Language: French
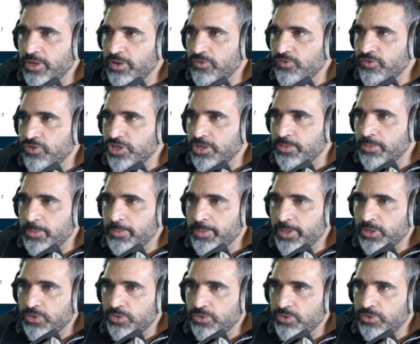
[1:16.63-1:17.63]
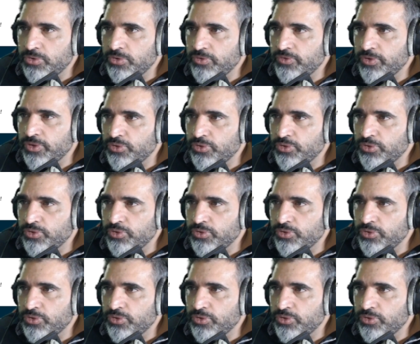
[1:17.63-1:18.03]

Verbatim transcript: On ne voit jamais le patron, on voit nulle